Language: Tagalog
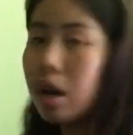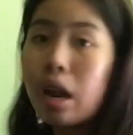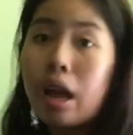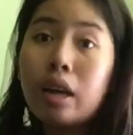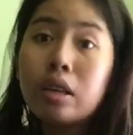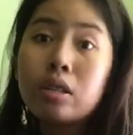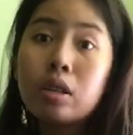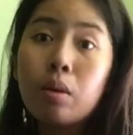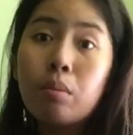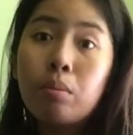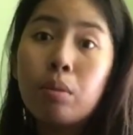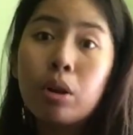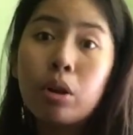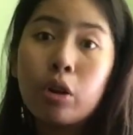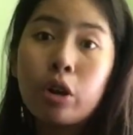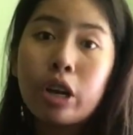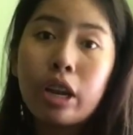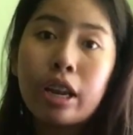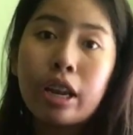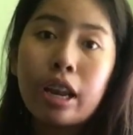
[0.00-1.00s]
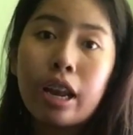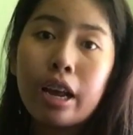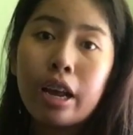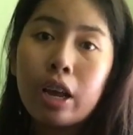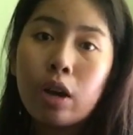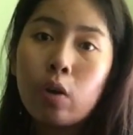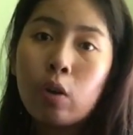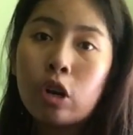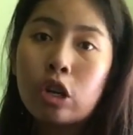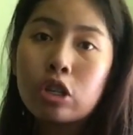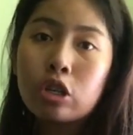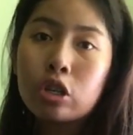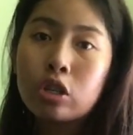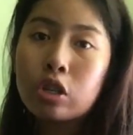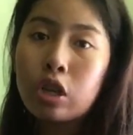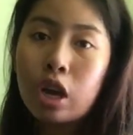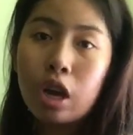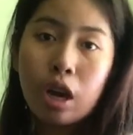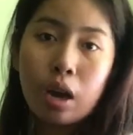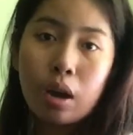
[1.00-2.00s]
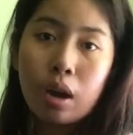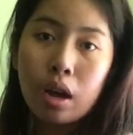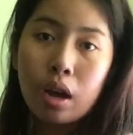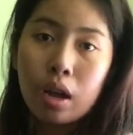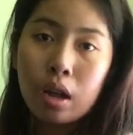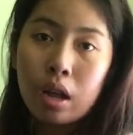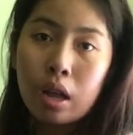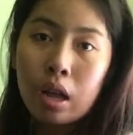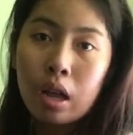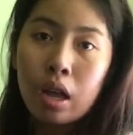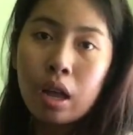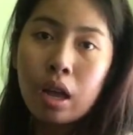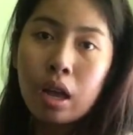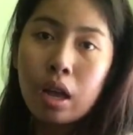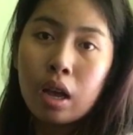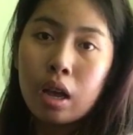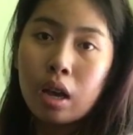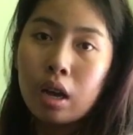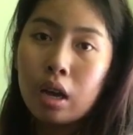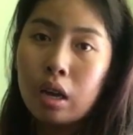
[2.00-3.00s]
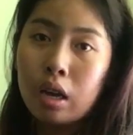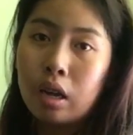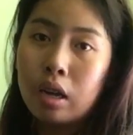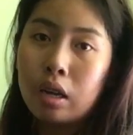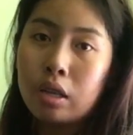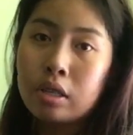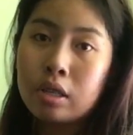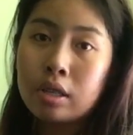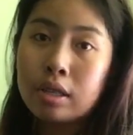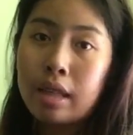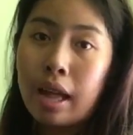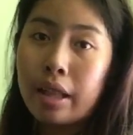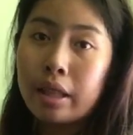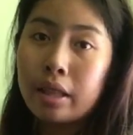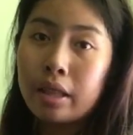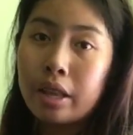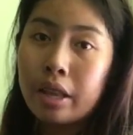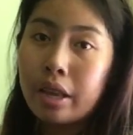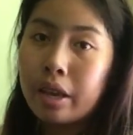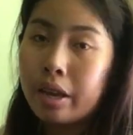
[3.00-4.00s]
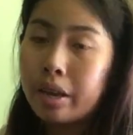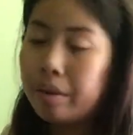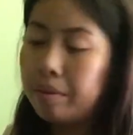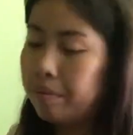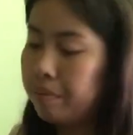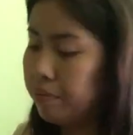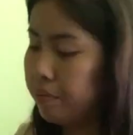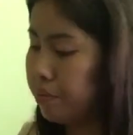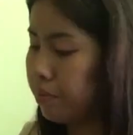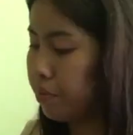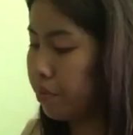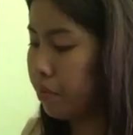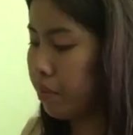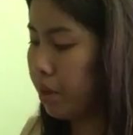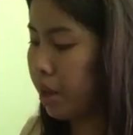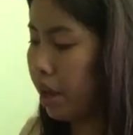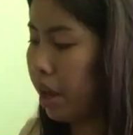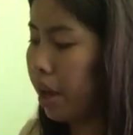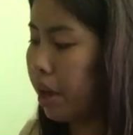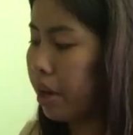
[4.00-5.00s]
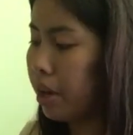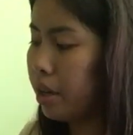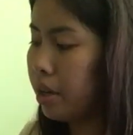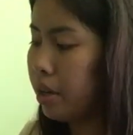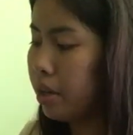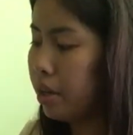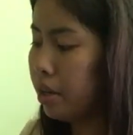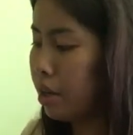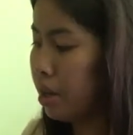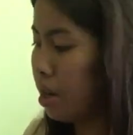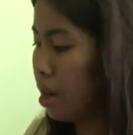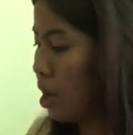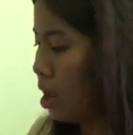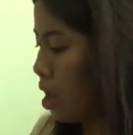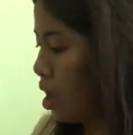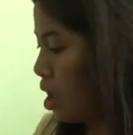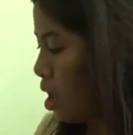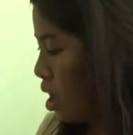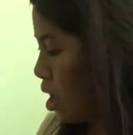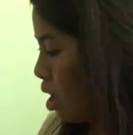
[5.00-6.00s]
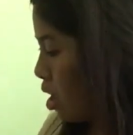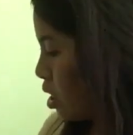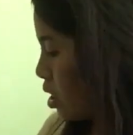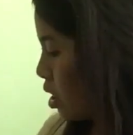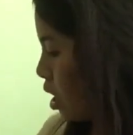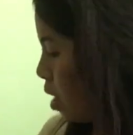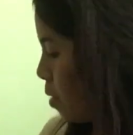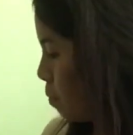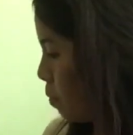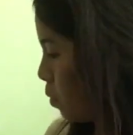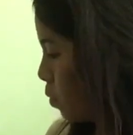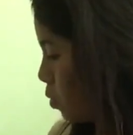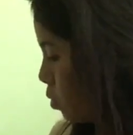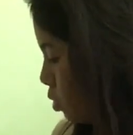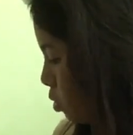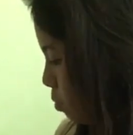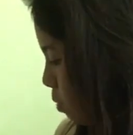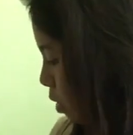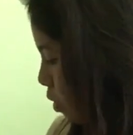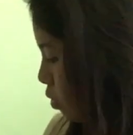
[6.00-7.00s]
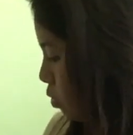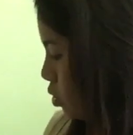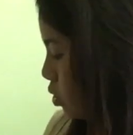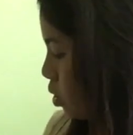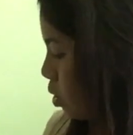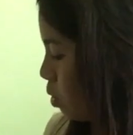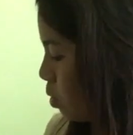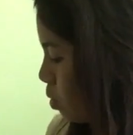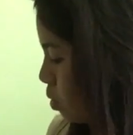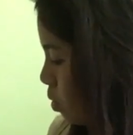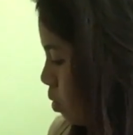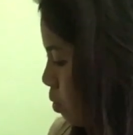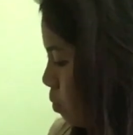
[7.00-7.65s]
na-assemble ko na, nilagay ko na siya sa uh, stand niya. Ayan. Tapos, meron siyang